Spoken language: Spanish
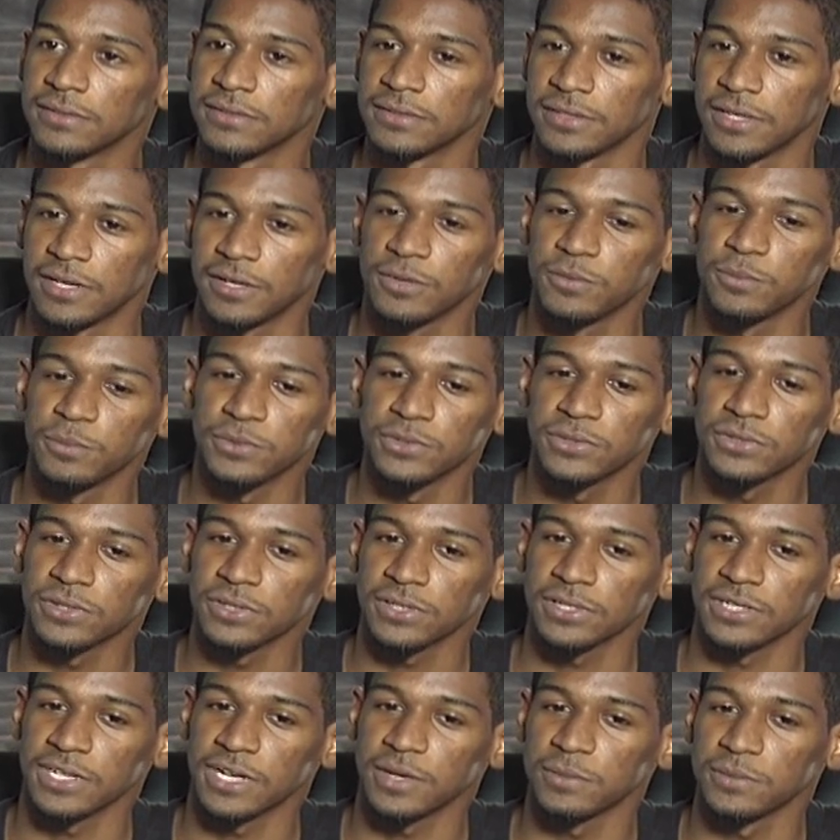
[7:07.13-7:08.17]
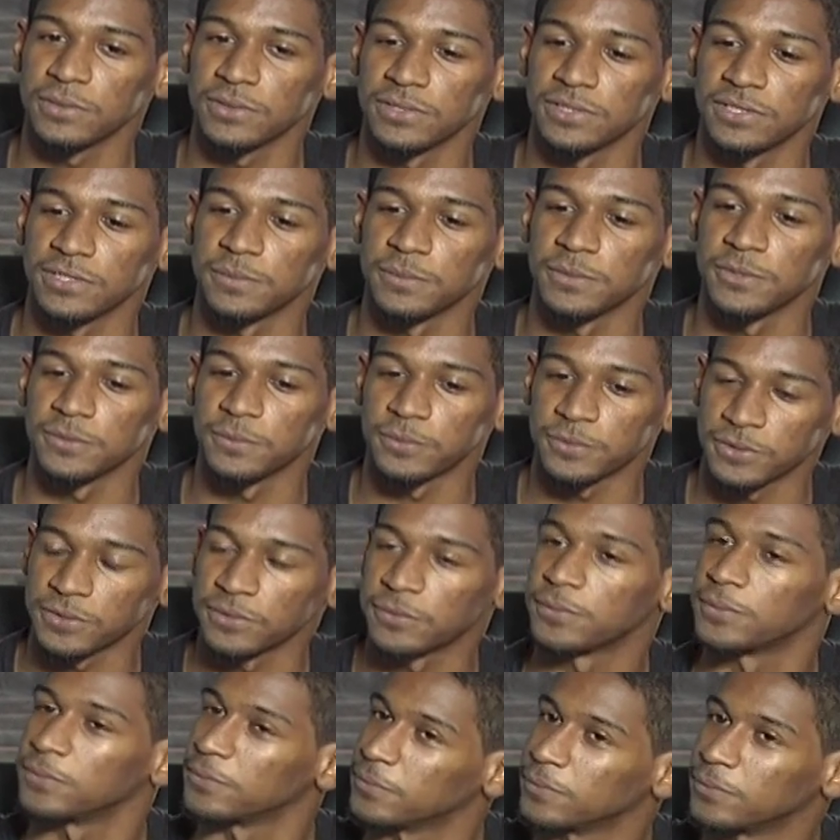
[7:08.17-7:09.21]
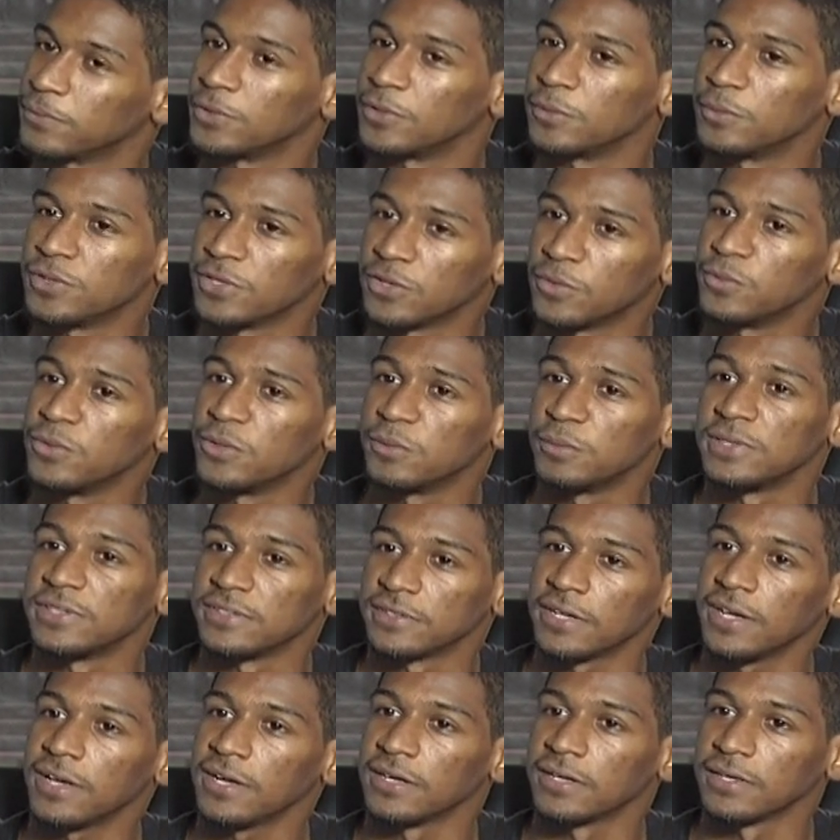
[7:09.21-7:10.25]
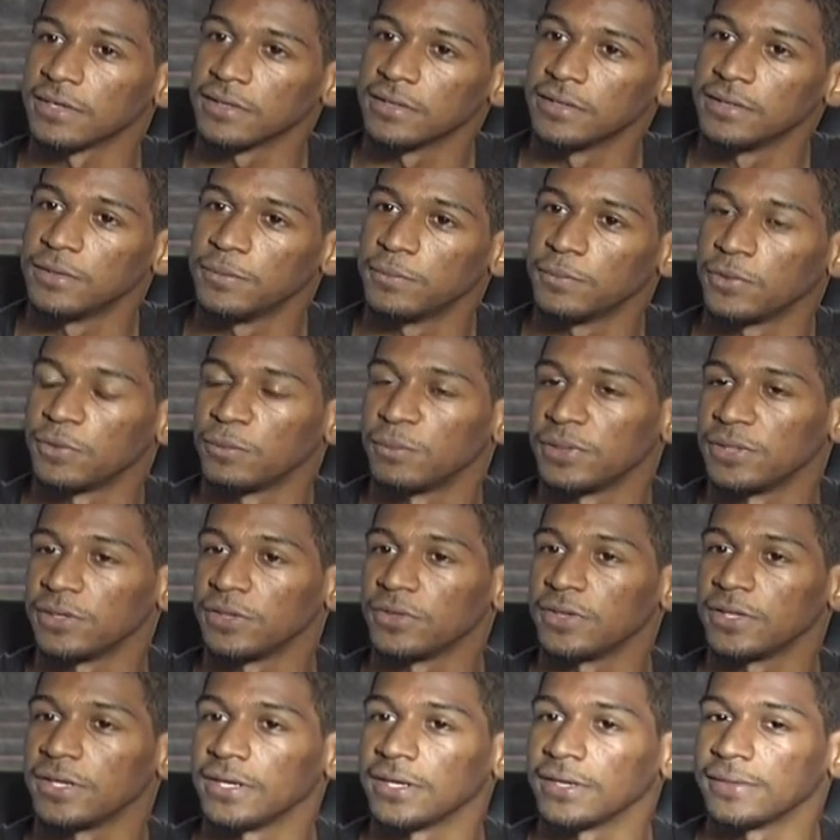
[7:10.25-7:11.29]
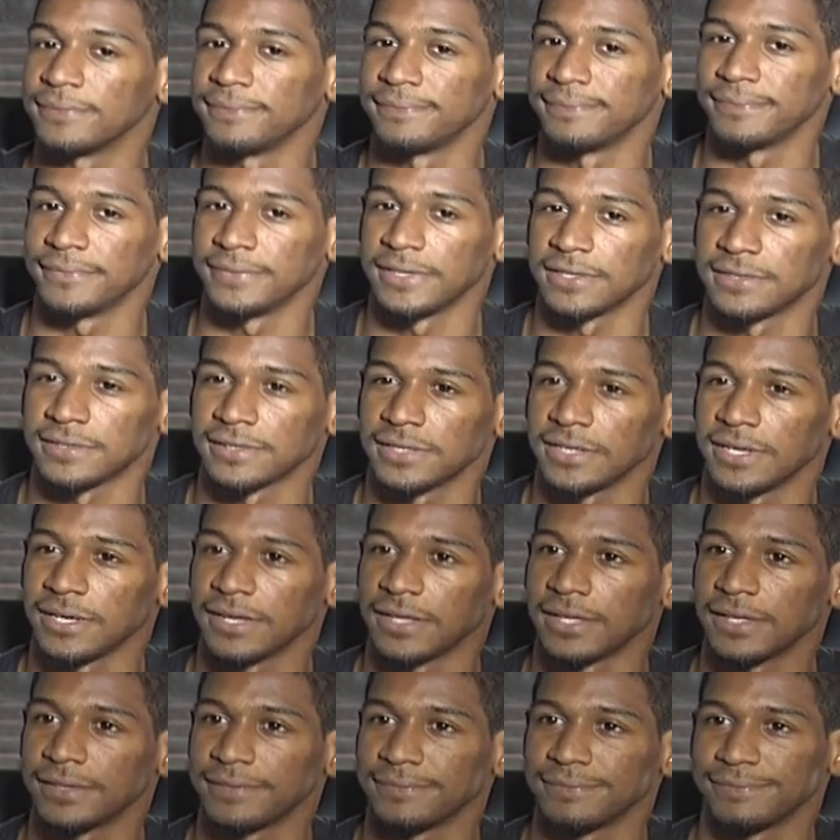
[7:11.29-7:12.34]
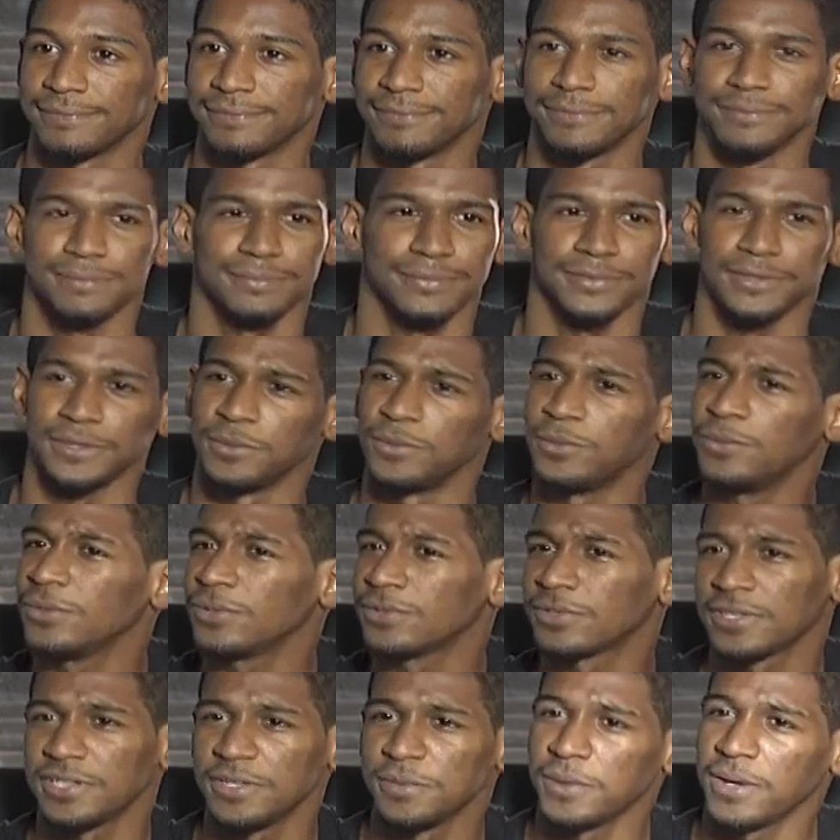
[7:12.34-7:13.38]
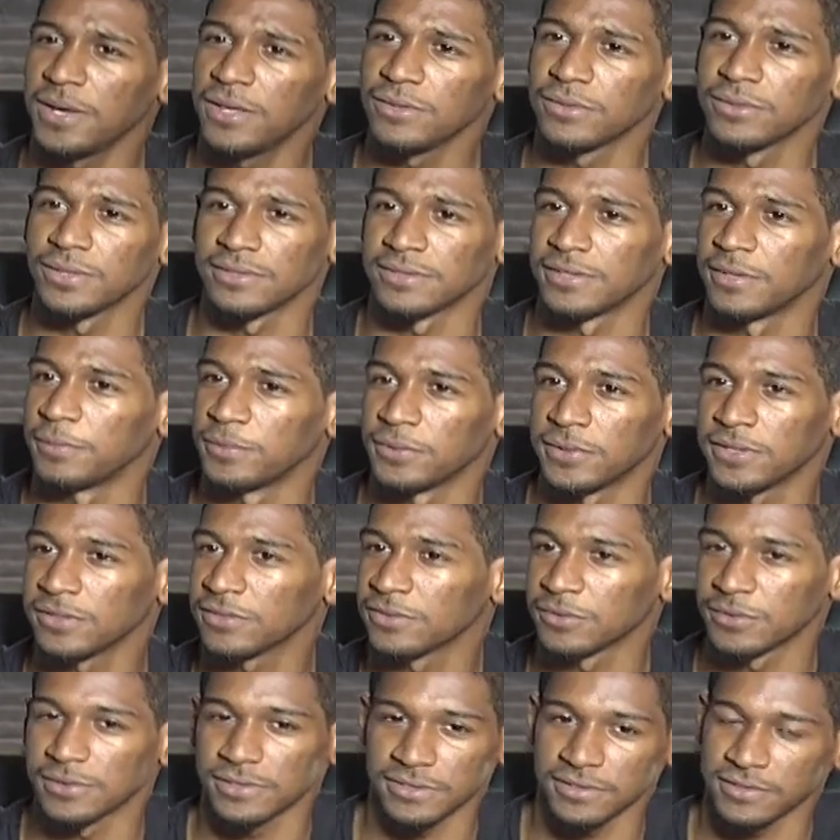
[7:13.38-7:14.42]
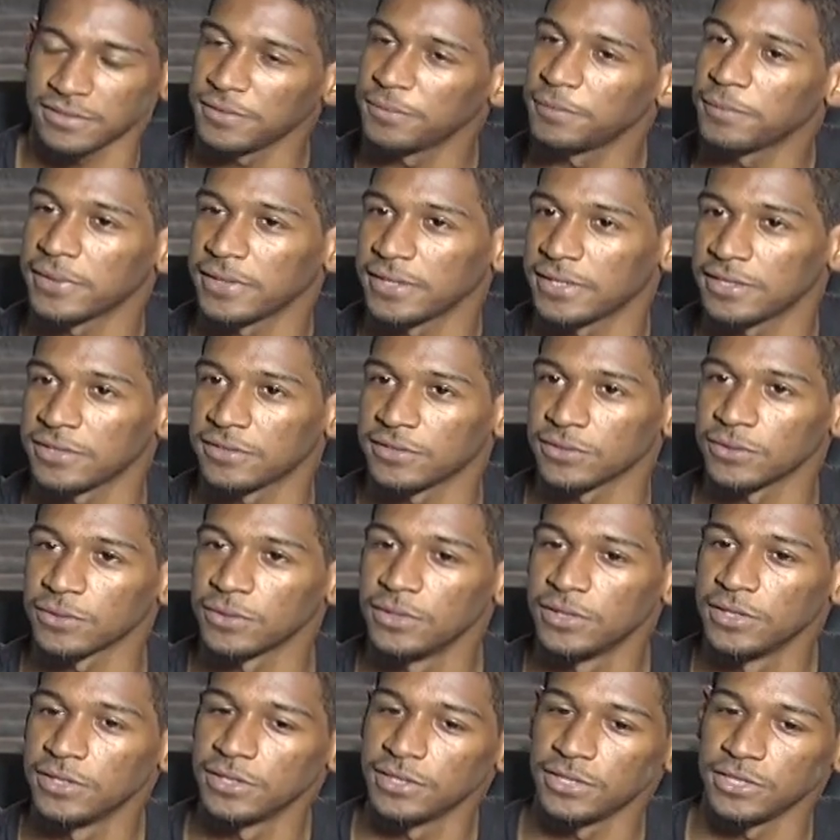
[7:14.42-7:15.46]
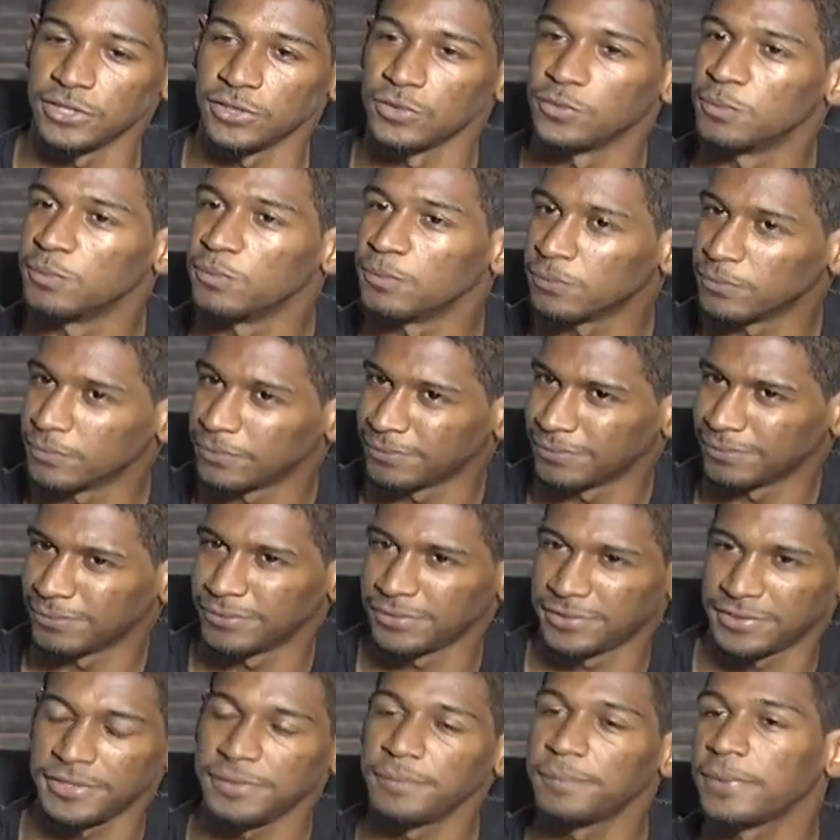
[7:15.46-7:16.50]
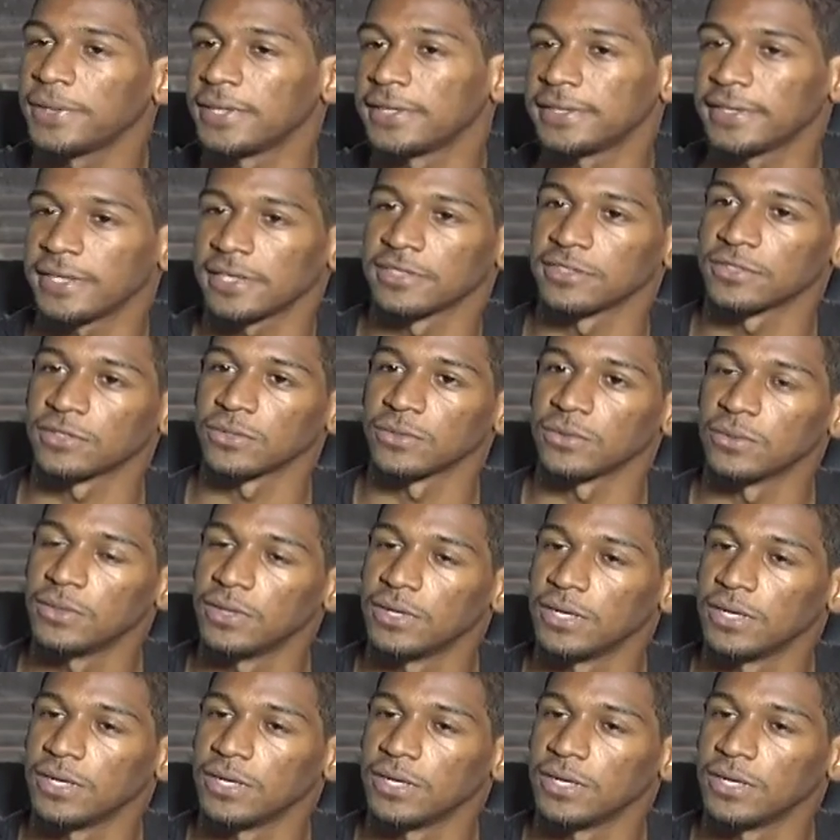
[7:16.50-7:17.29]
Ya a un punto que llegamos y dijimos, bueno, podemos llevar un buen mensaje por medio de ya sea dibujos animados, hasta por eso, ese simple hecho y un simple texto